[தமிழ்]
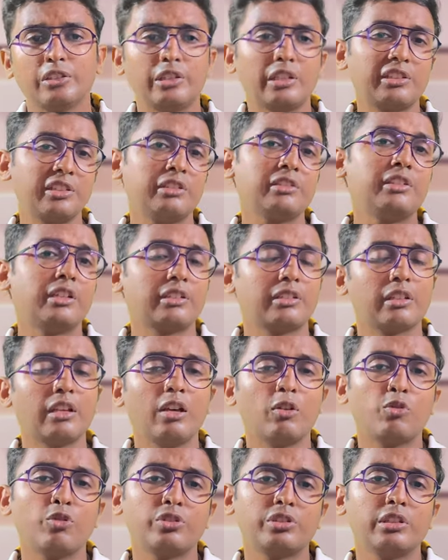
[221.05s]
செக்ஷன்
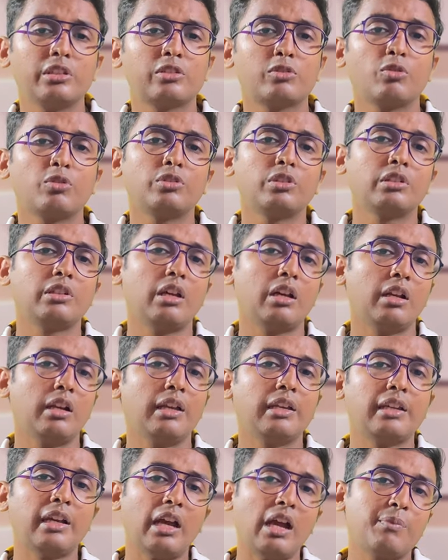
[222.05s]
செக்ஷனாக கொஸ்டின்ஸ் கொடுத்துருந்தாங்க
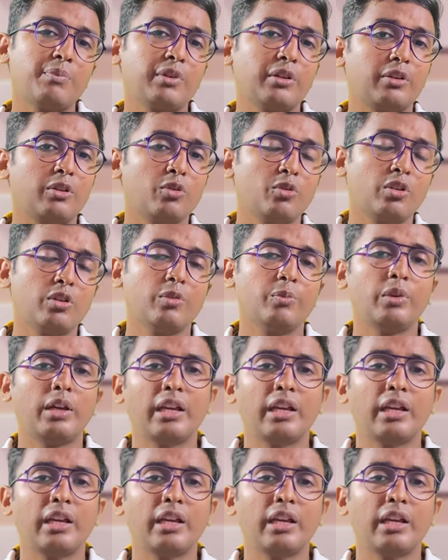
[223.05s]
லைக் ஆப்டிடியூடு